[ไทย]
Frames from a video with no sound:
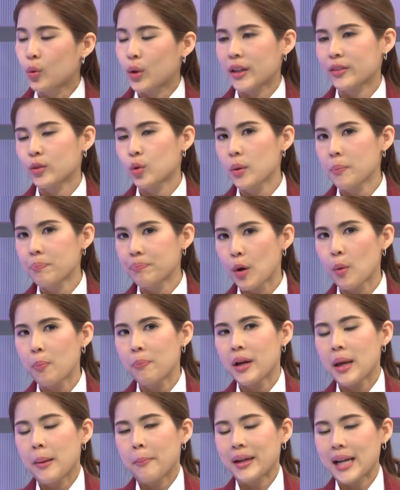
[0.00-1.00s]
ถูกกระตุ้นปุ๊บ
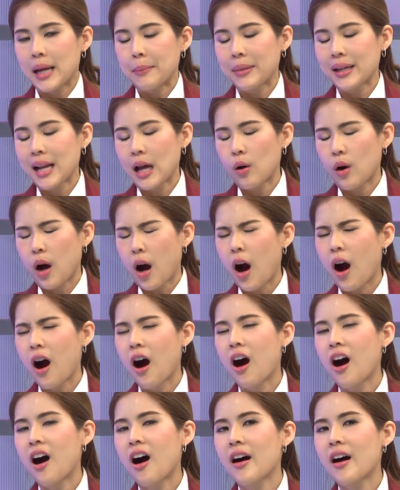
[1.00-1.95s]
มันทำให้เราอ๋อ